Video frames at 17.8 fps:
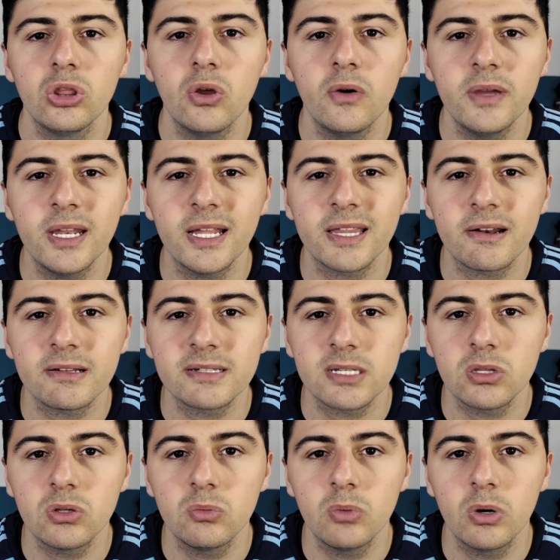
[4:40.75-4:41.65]
no viene
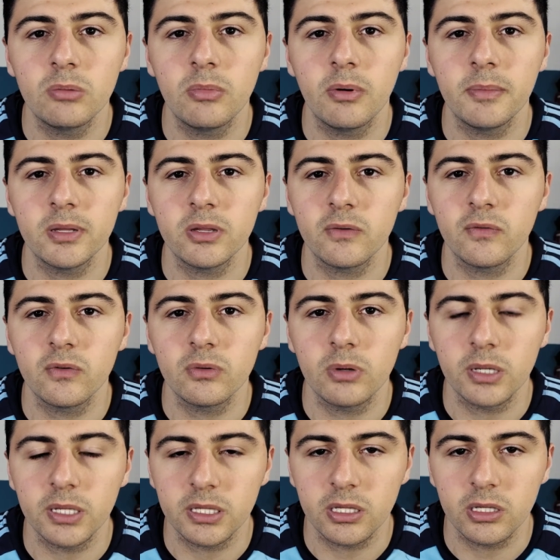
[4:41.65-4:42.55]
atravesando un buen momento
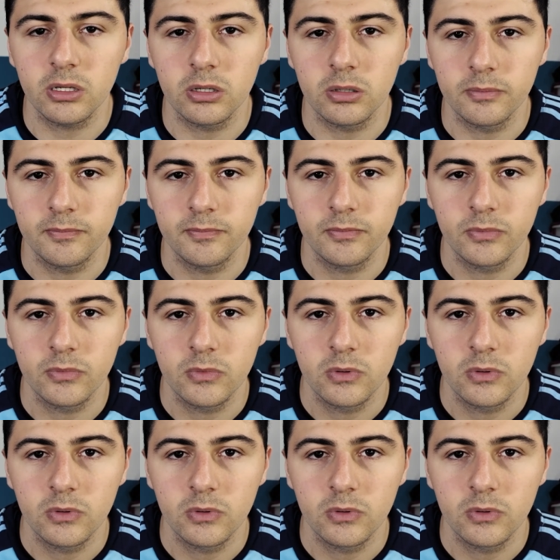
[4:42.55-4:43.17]
futbolístico.